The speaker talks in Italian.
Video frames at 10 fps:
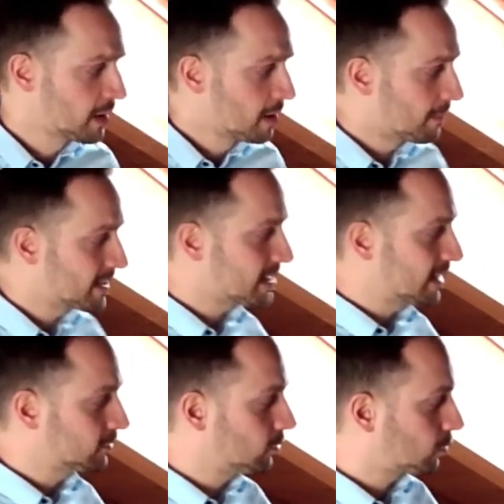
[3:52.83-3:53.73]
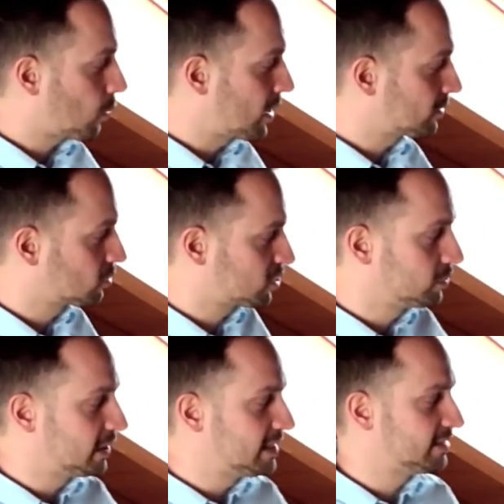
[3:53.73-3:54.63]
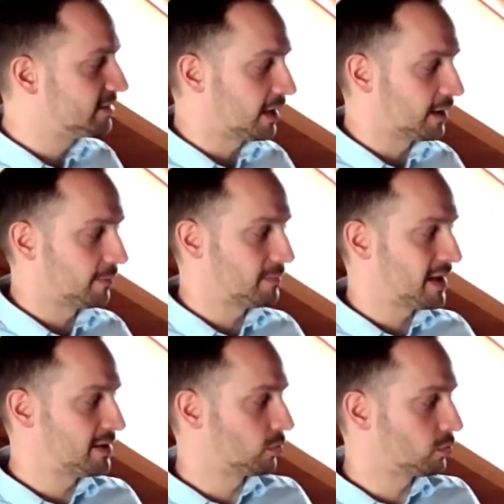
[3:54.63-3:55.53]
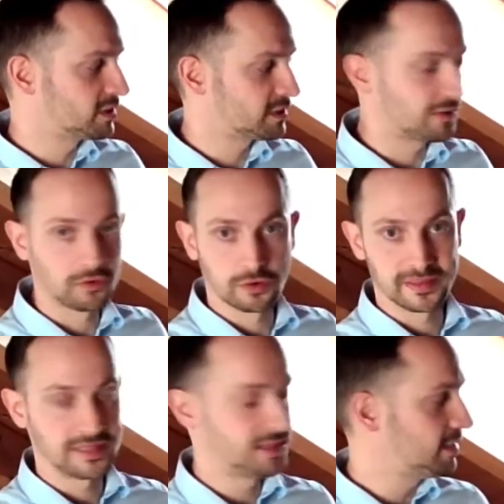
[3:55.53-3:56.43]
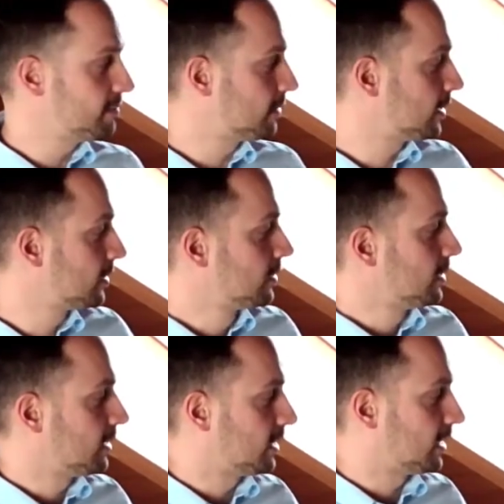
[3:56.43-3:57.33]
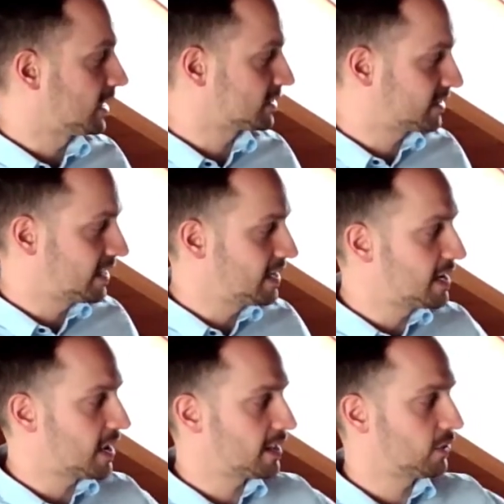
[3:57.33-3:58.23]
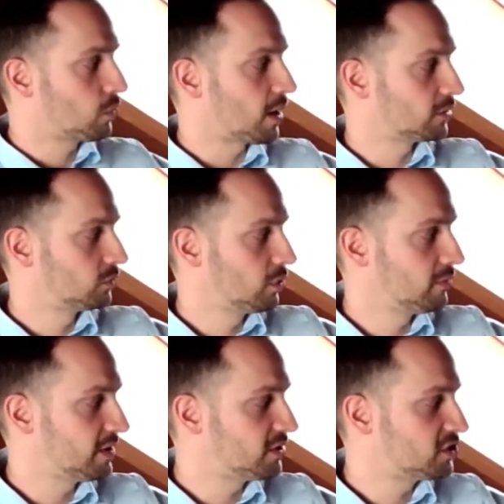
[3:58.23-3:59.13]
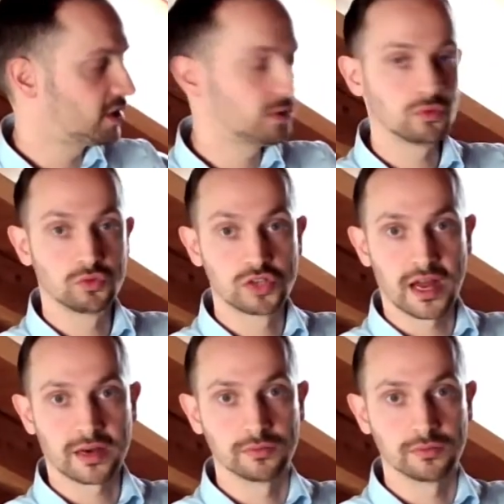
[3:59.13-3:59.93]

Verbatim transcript: Ma intanto quando si utilizza meglio questa forma di team eh, a stella e quando invece usare